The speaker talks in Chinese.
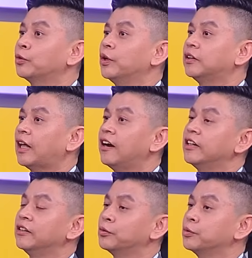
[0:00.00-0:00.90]
对当
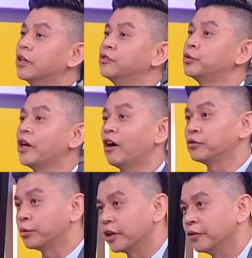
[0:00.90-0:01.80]
年度一个最好
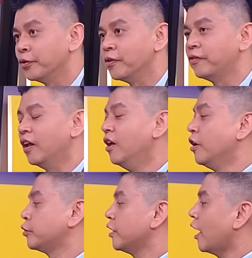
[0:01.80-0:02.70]
做的一个月份。
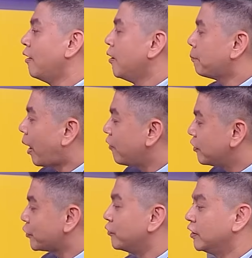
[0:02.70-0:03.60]
所以你看，八月份、
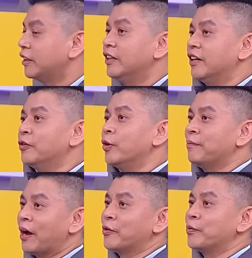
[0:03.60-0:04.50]
九月份低点，如果你
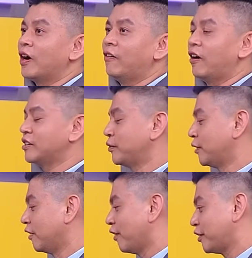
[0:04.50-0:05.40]
买股票的话，是不是
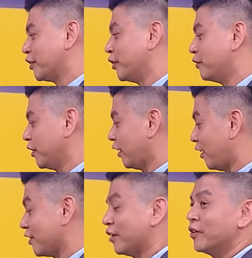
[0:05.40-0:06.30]
等到十二月份来
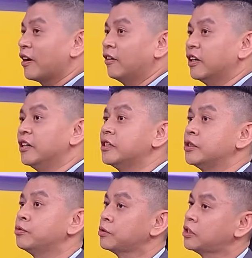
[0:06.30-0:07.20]
到相对高点，几
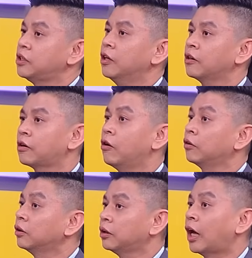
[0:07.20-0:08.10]
乎能够
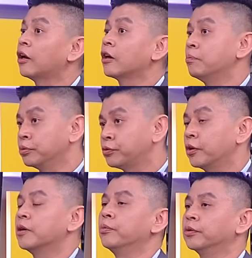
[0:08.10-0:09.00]
达到一个不错的
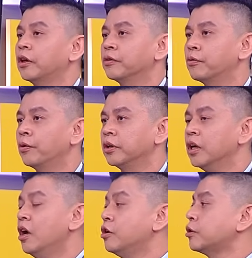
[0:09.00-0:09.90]
一个波段的获利？
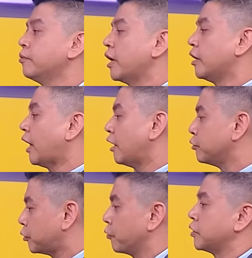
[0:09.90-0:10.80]
所以我们可以大家去
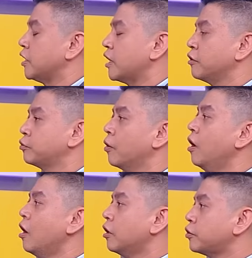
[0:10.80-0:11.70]
总结一下，就是说
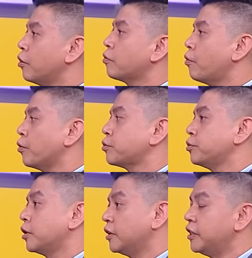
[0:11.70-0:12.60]
就过去
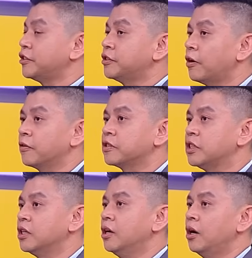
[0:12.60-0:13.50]
的历史统
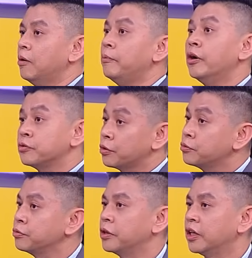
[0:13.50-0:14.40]
计，没有选
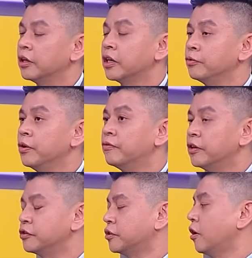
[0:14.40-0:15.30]
举年的一个月份
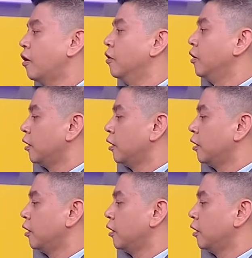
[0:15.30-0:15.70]
的时候，